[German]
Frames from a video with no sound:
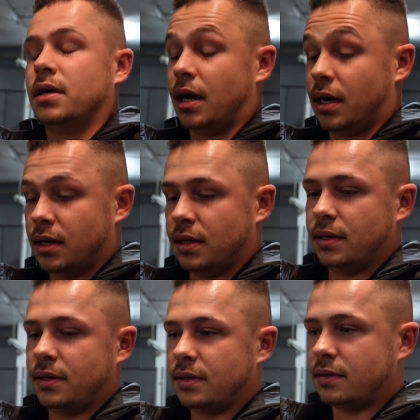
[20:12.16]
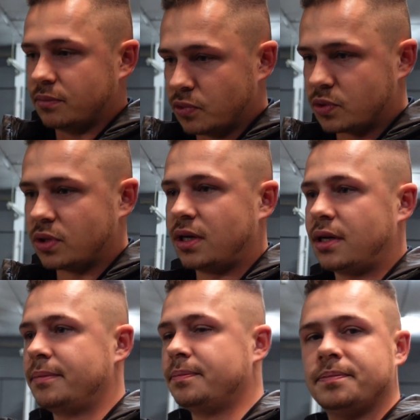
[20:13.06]
ja, einen Motor
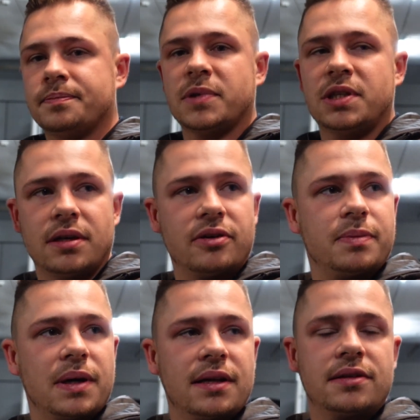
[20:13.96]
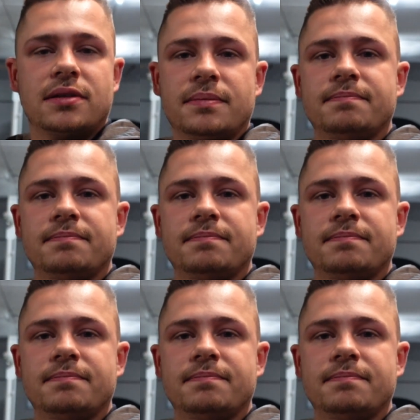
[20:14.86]
haben, hier auf Palette.